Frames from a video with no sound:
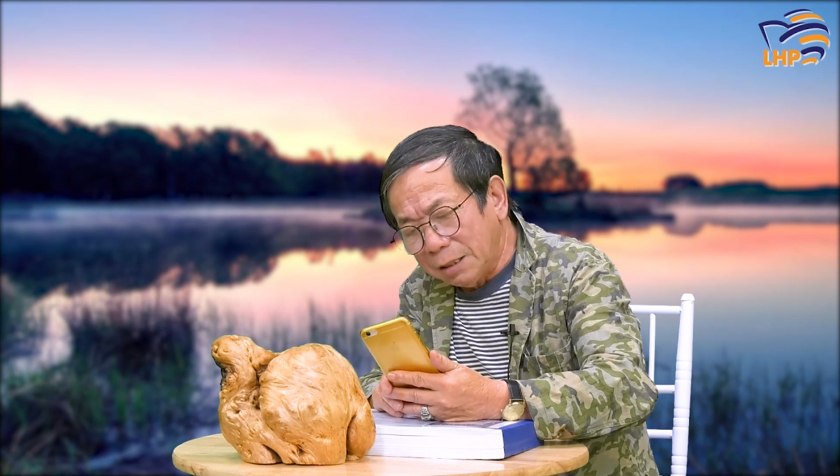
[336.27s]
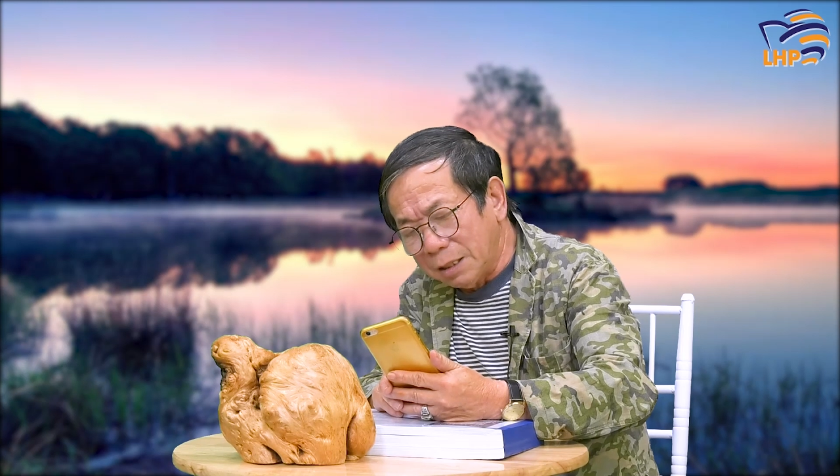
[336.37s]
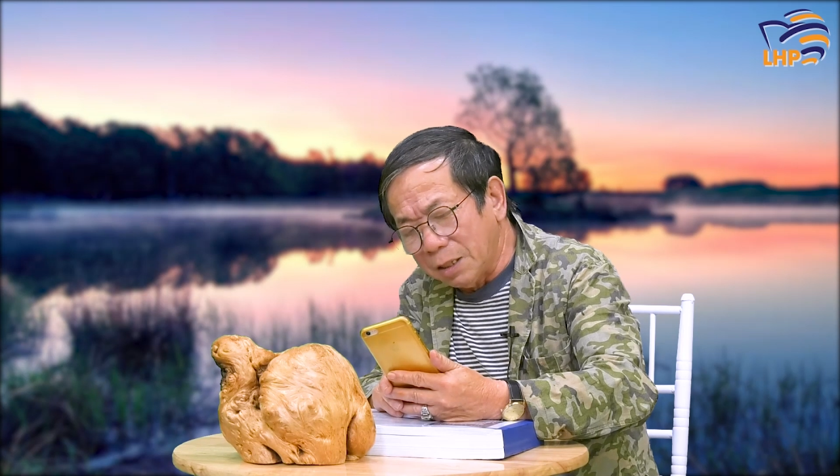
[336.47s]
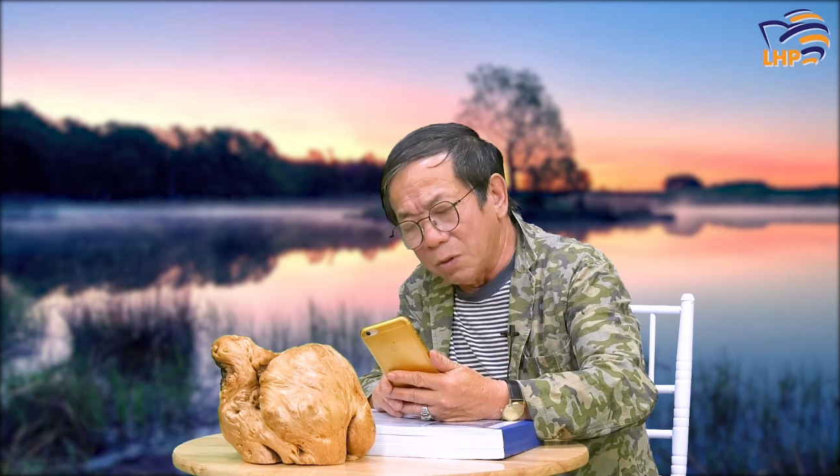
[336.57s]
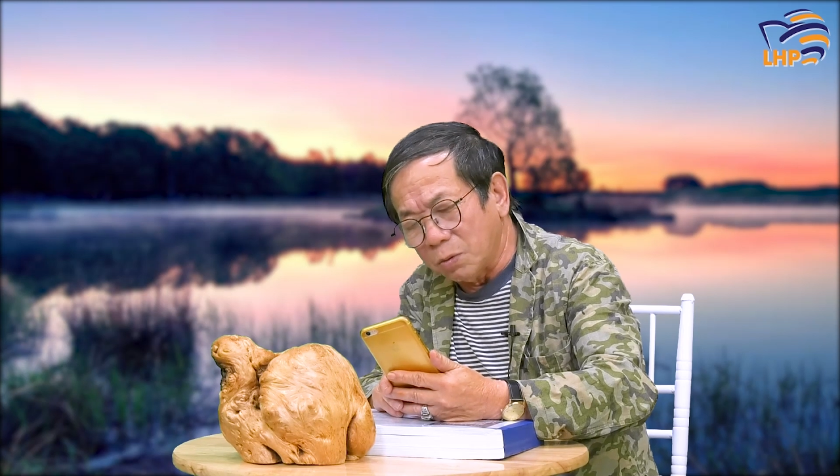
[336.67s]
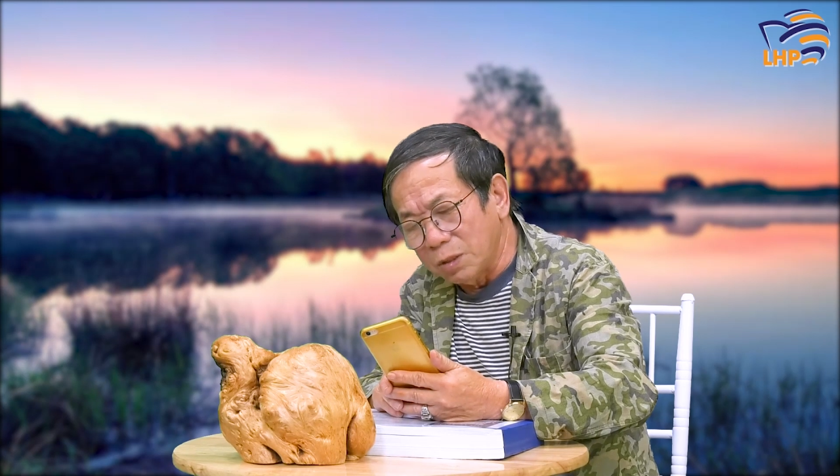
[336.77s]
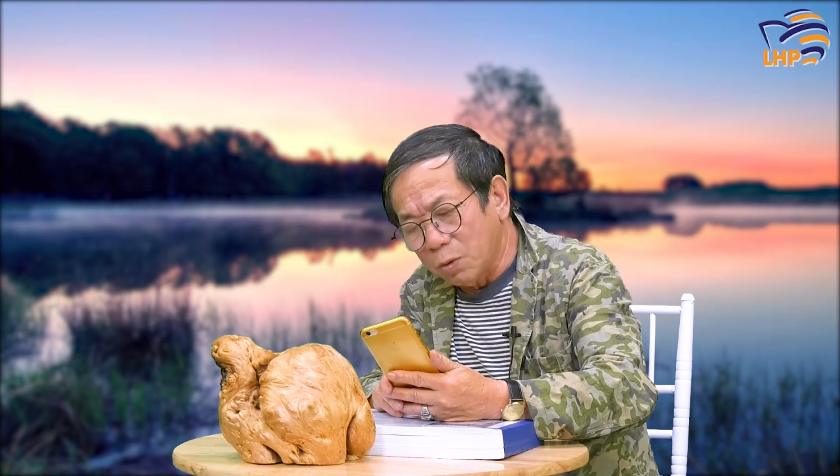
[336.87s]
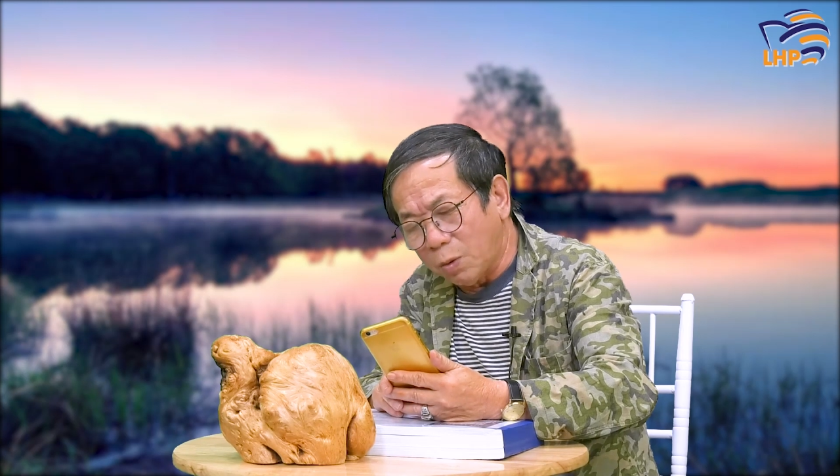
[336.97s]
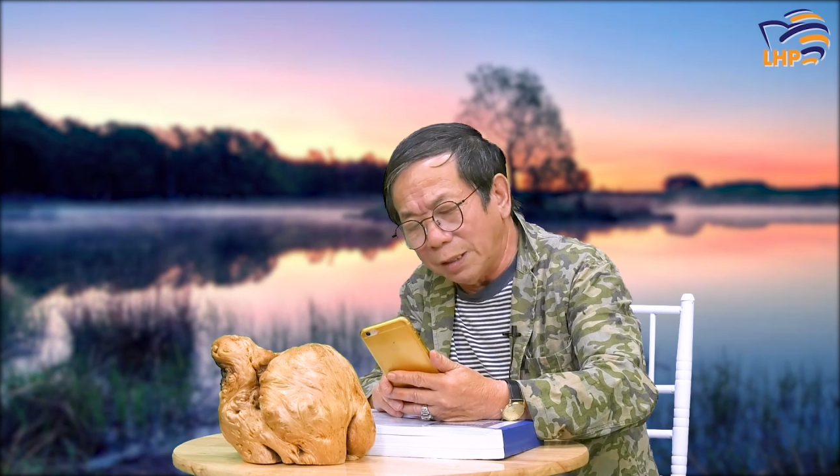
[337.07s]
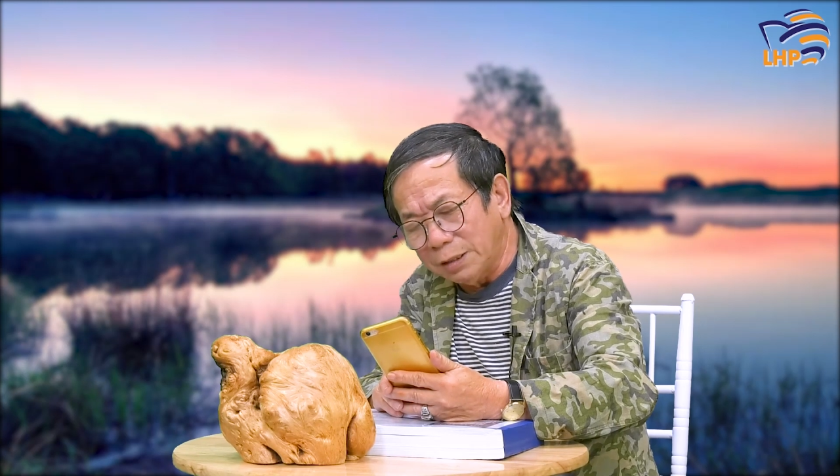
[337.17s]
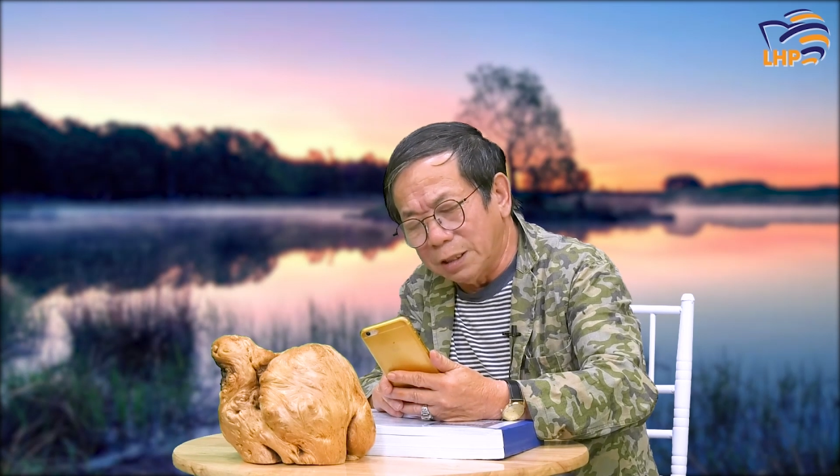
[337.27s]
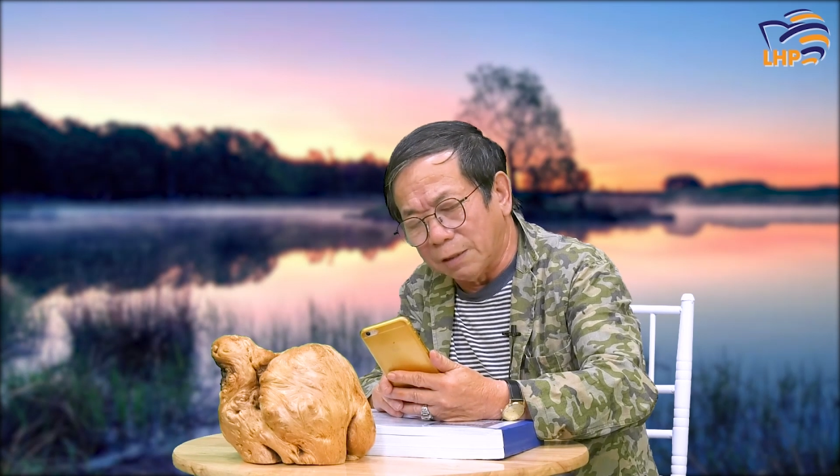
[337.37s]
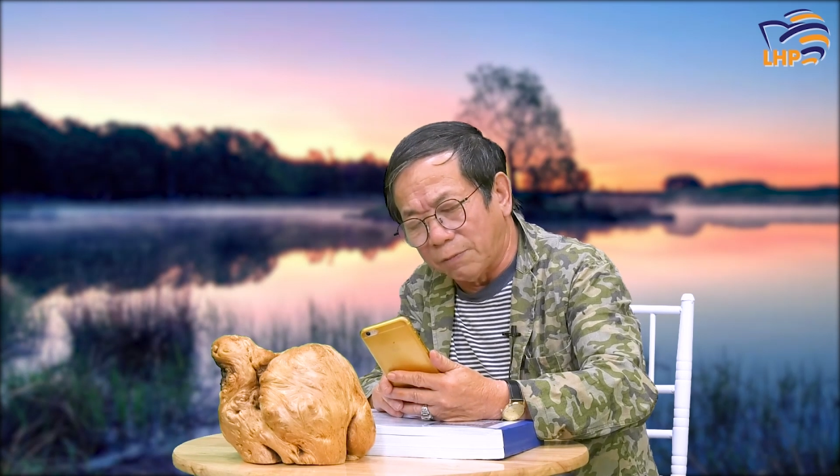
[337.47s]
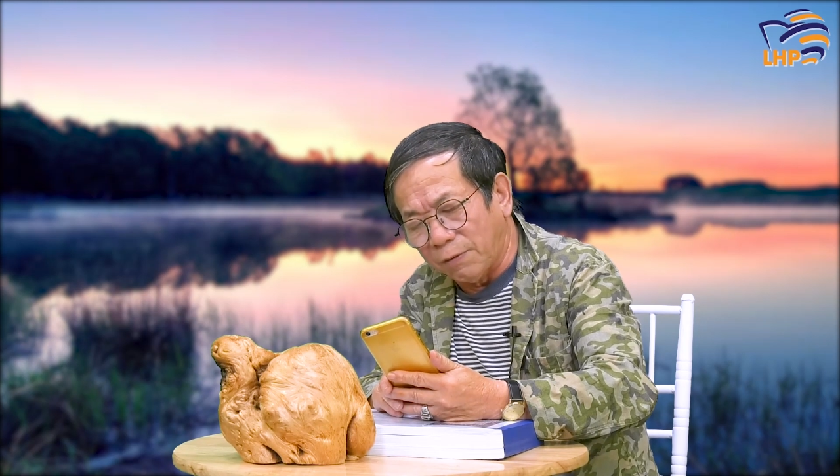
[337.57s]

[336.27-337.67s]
hiểu như quán triệt